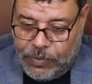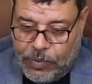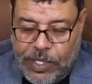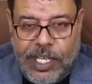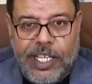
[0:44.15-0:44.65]

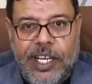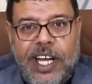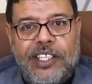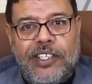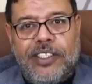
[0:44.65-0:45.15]

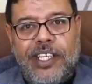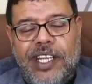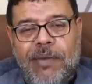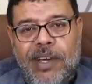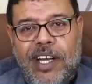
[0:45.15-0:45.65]
والله حضرتك
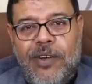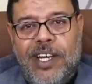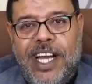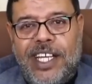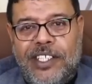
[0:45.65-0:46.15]
لما اجي
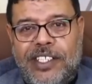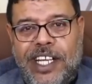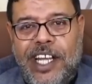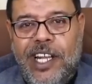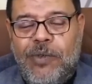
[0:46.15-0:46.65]
اقول لك
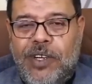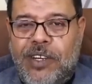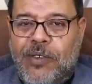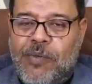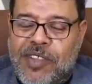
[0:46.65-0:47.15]
حضرتك حلو
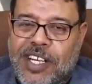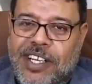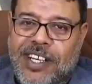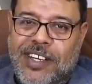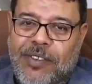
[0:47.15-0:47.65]
ومسكر
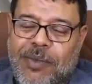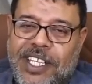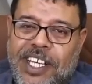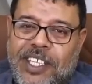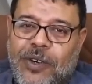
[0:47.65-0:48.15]
زين
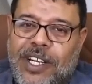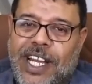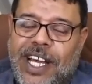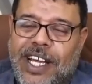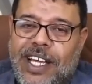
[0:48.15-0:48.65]
سؤال
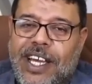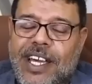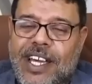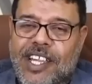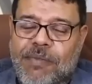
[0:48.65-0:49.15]
سؤال
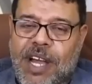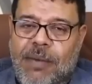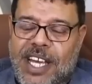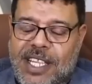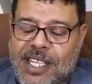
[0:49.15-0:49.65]
مثلا اسمع
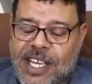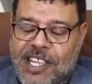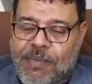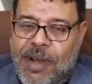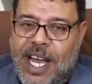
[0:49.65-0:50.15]
آه بس
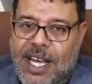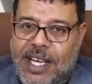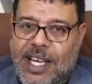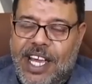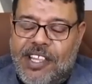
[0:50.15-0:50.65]
اسمع آه،
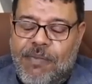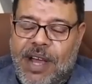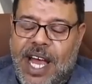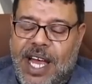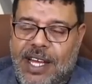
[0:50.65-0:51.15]
أقول لك.
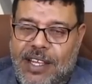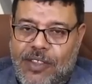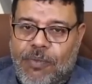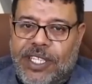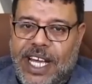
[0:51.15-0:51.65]
اسمع
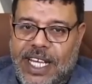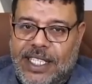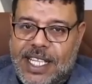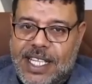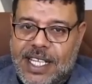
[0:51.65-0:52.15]
ثم
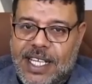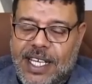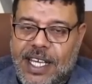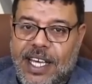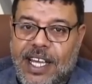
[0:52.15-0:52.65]
تحدث
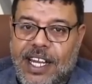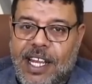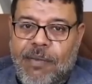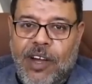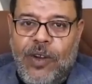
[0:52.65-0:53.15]
إيه. إيه،
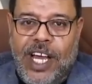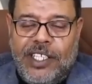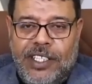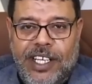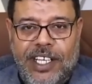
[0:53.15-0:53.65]
لما اجي اقول
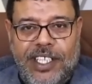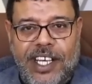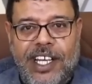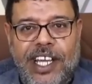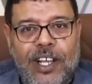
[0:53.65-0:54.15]
لحضرتك انت إيه.
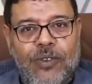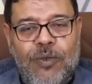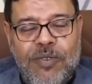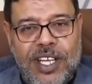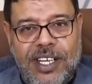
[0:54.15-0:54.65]
راجل حلو إيه.
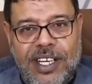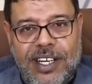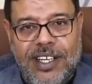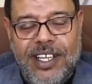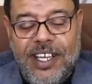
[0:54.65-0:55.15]

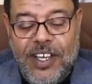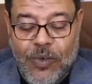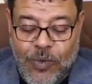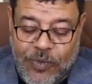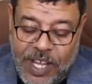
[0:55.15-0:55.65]
ومسكر
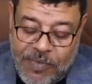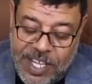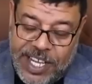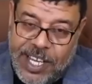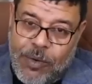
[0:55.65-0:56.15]
وفي نفس
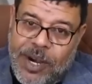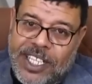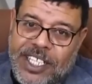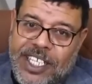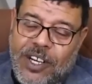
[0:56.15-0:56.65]
الك...
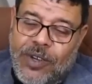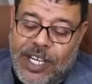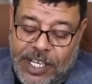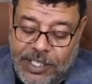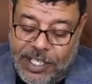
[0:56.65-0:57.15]
وبعد دقيقه إيه. اقول
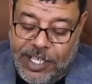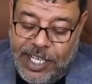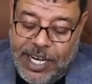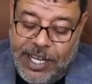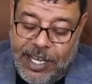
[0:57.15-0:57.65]
لك انت
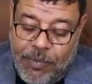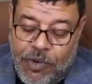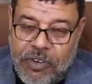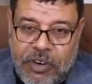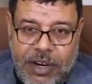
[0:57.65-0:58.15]
راجل
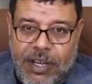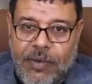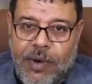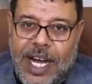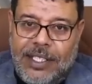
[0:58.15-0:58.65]
مر
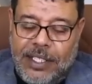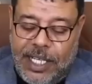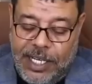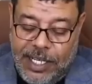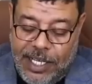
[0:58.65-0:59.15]
وحنضل